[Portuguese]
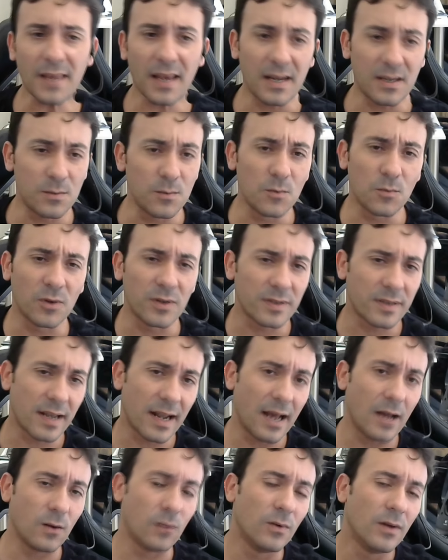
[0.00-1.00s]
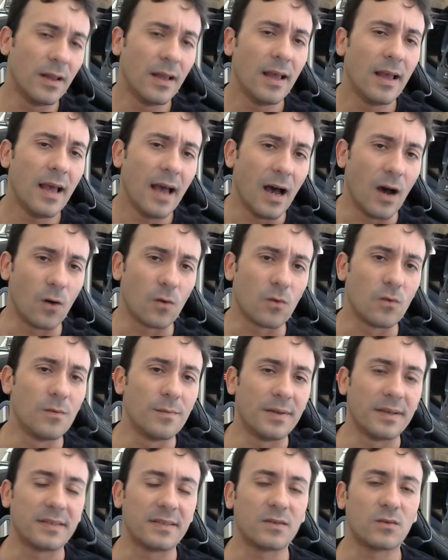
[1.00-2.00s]
Eles me mostraram
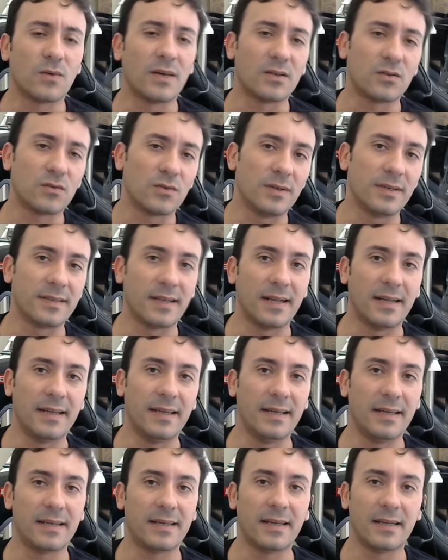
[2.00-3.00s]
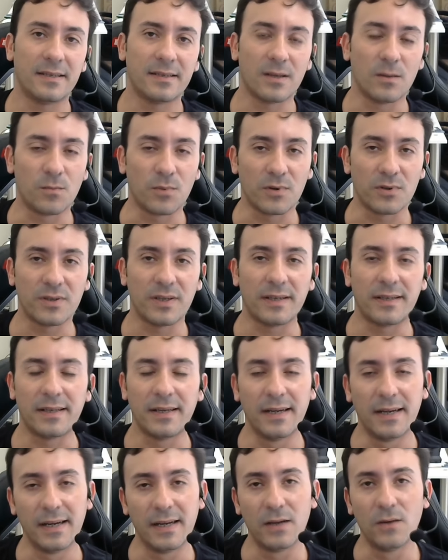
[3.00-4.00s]
algumas situações ali que eles estão
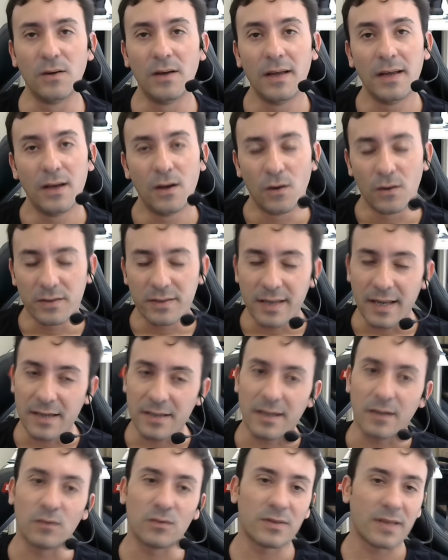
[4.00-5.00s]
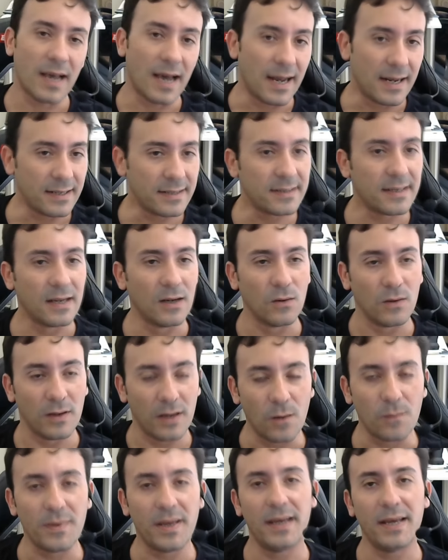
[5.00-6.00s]
projetando. Ou seja, os caras estão
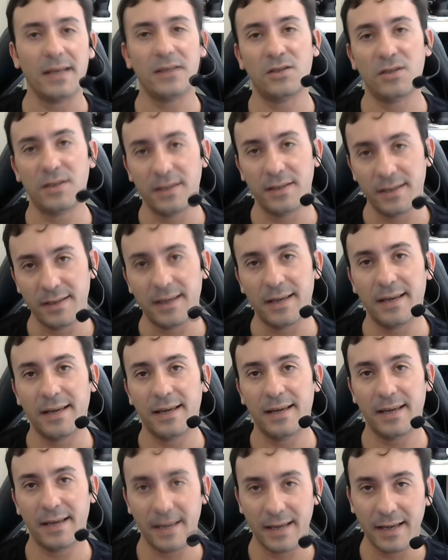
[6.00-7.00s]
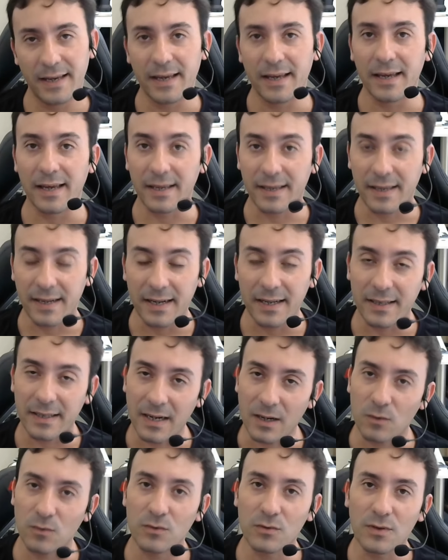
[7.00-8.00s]
realmente é, querendo
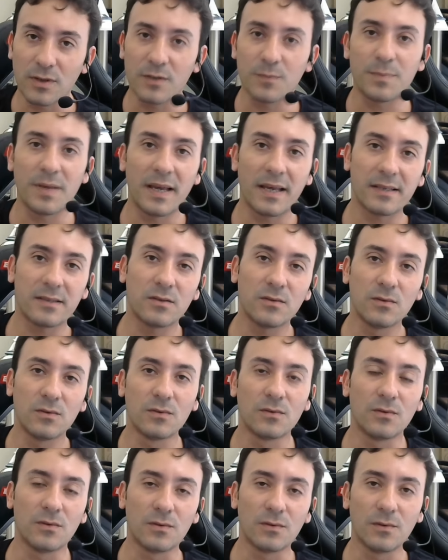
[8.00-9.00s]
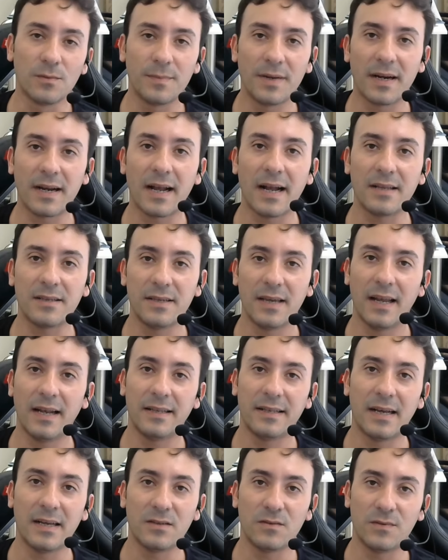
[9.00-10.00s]
entrar com os dois pés no, no, no, mercado de
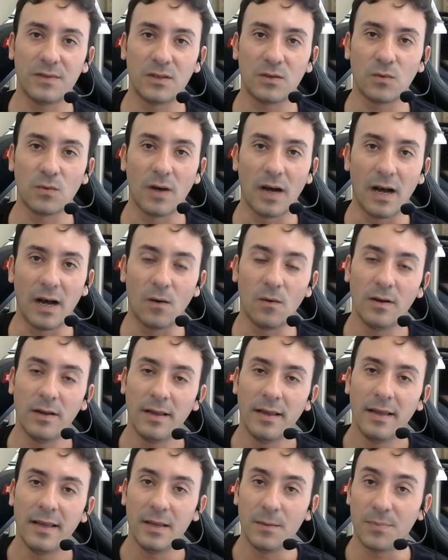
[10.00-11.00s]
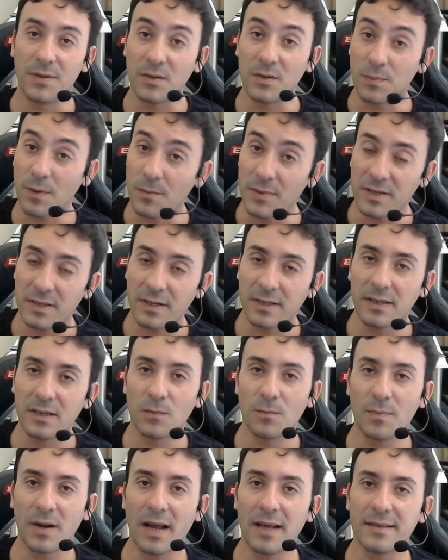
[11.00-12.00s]
realidade virtual e principalmente aqui
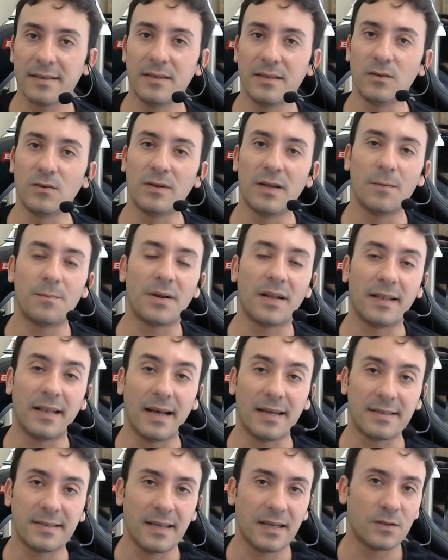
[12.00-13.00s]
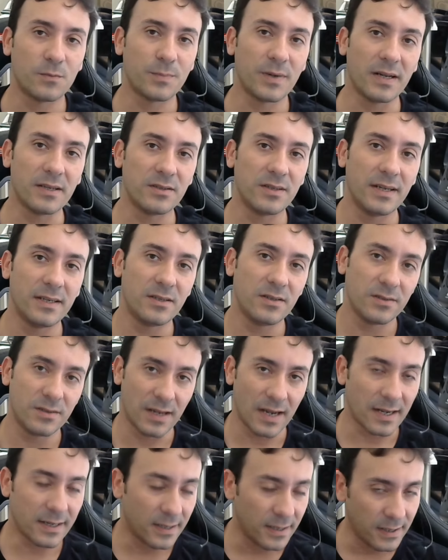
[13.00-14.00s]
no Brasil, né, para dar acesso para a gente,
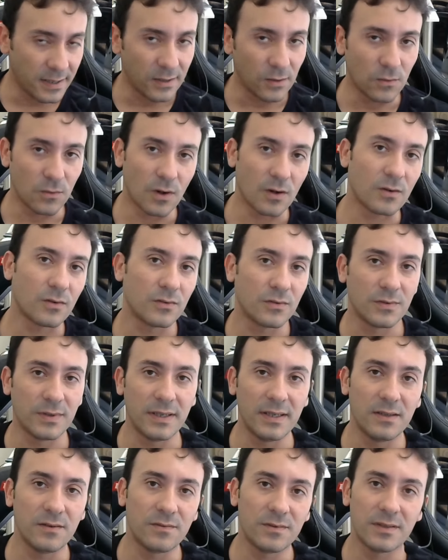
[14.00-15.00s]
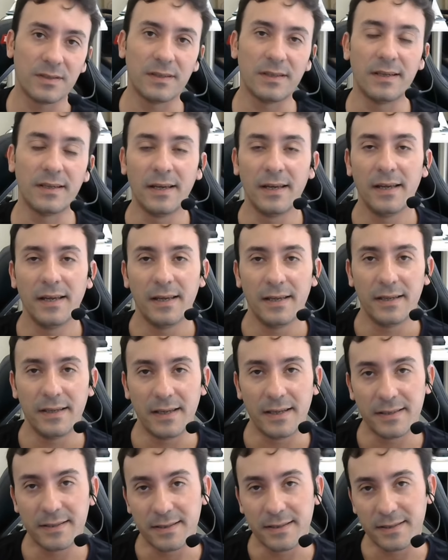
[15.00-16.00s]
já que o Oculus Rift
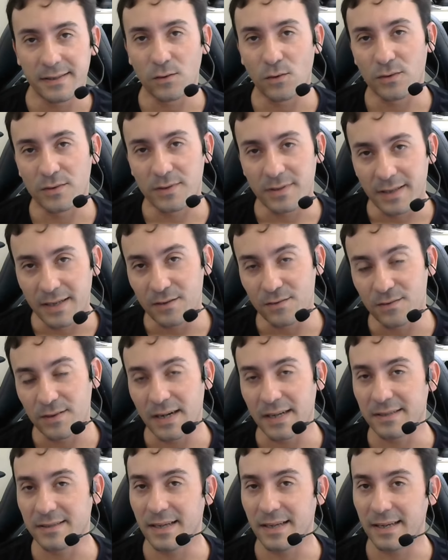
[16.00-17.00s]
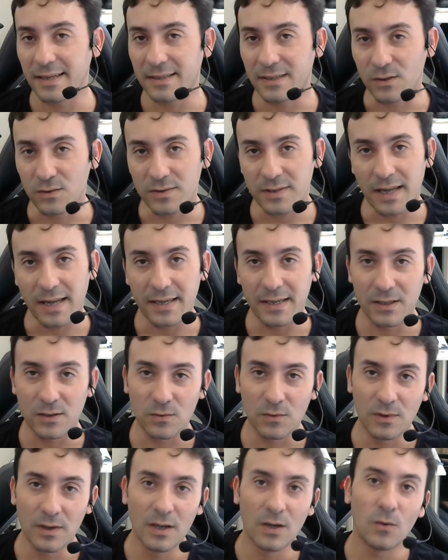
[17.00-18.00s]
e esses outros derivados aí estão
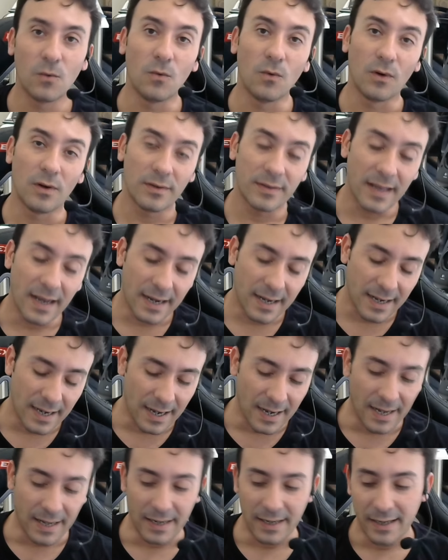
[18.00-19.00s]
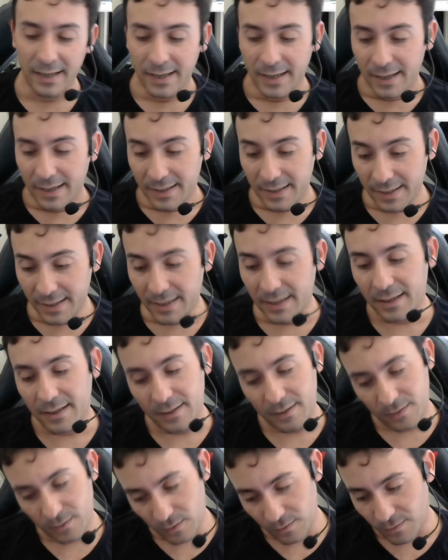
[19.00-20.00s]
saindo o olho da cara. E
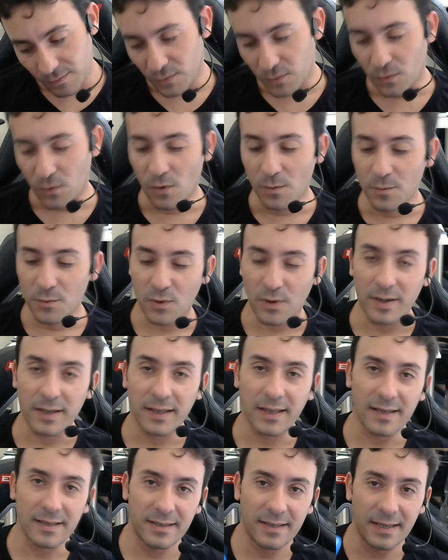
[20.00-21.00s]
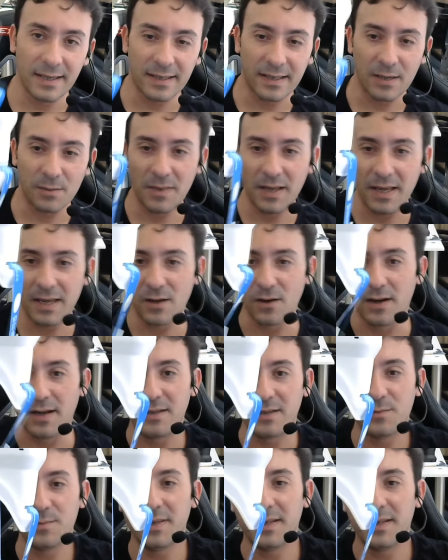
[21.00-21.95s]
como cortesia também, ó, eles